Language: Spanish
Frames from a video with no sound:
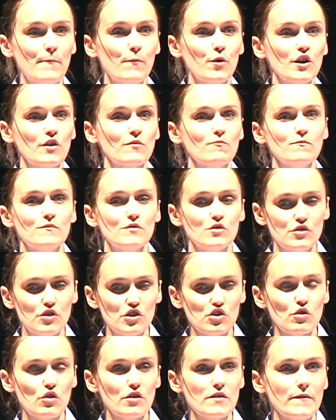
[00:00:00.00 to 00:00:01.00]
bueno, yo
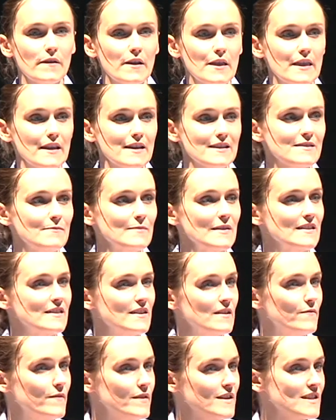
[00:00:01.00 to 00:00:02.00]
suelo diferenciar siempre
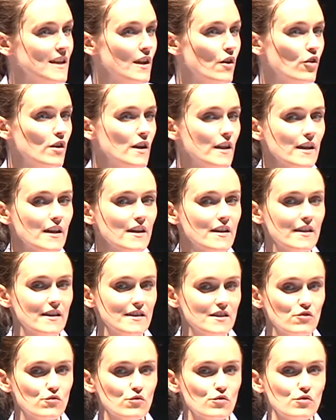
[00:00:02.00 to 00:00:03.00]
entre First Legolig, League, que
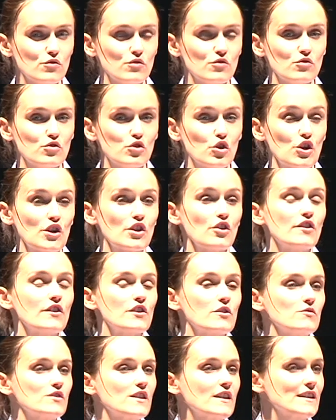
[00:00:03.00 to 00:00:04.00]
es un torneo de
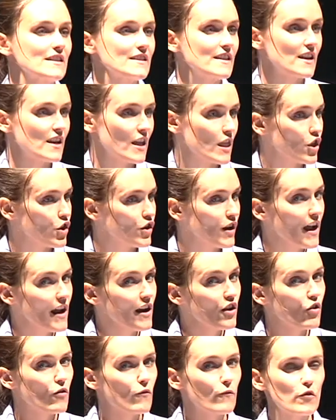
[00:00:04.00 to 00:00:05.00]
robótica
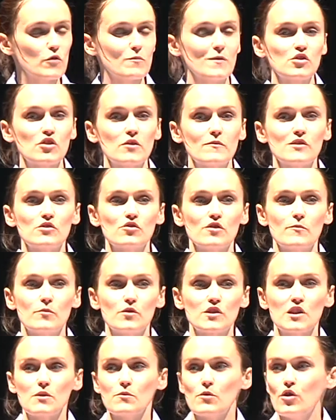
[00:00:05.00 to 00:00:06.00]
internacional con formato de evento
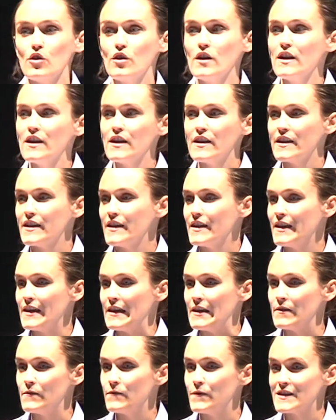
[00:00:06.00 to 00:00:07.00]
deportivo,
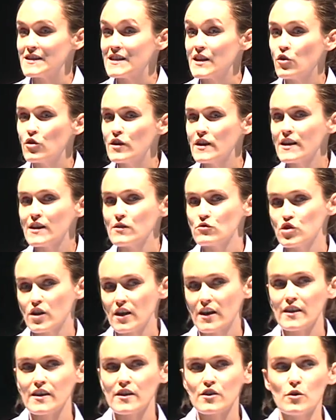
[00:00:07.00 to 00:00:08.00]
y First Legolig League
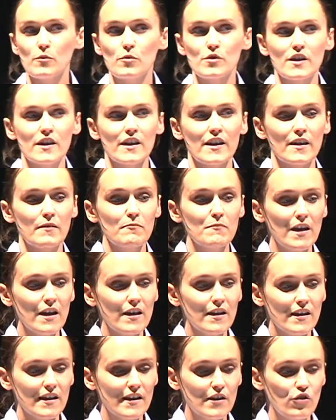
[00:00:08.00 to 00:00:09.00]
Euskadi, ¿no? porque
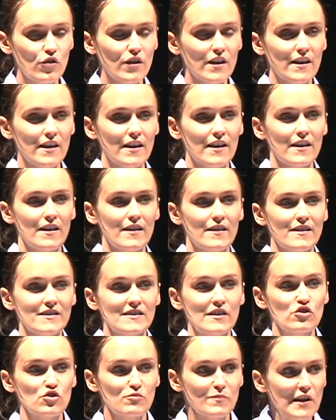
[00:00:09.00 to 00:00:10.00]
creo que
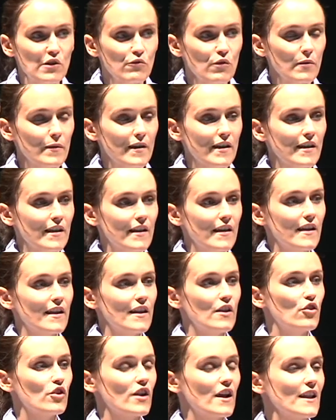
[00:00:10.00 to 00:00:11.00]
desde 2009 que
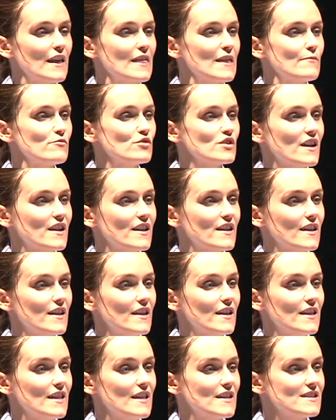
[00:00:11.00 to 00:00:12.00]
lo organizamos
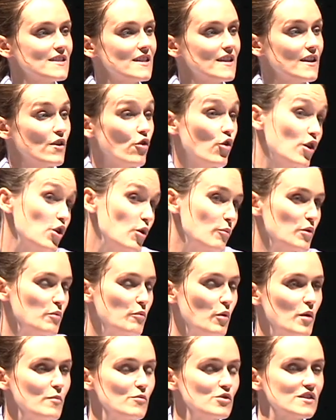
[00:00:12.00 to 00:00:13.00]
aquí desde, o que lo
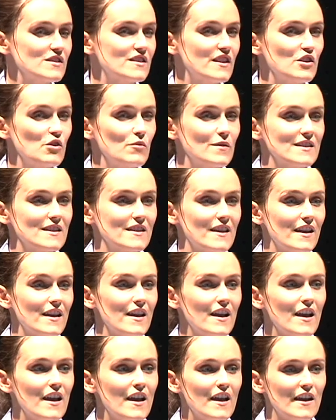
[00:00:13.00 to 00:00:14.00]
promovemos desde Innovasque,
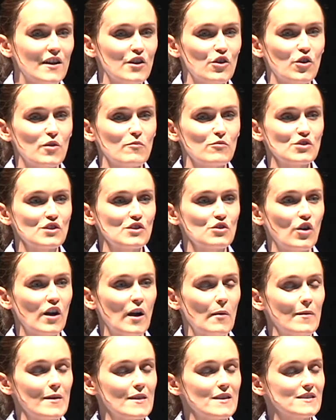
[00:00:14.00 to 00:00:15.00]
creo que hemos sido
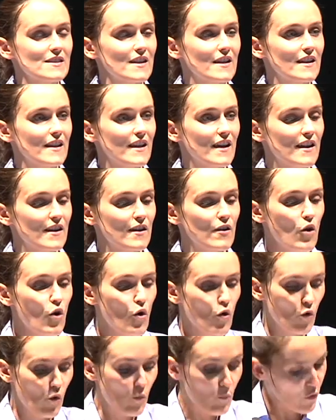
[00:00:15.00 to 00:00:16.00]
capaces de crear
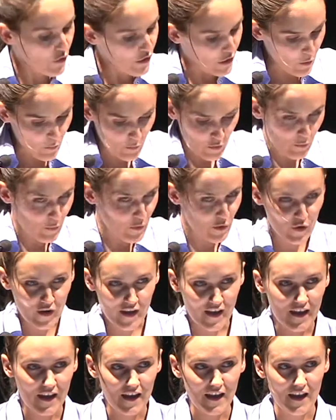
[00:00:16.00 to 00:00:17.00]
un modelo propio
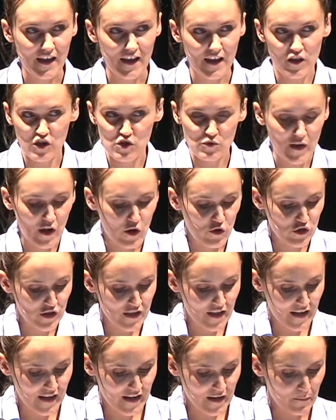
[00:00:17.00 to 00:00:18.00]
que, os voy a
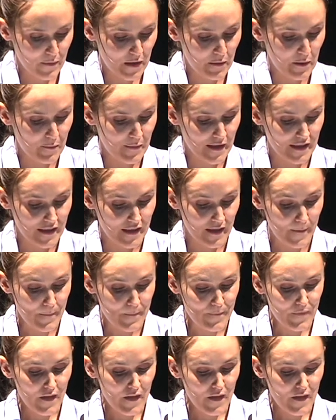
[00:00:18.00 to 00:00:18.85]
contar brevemente.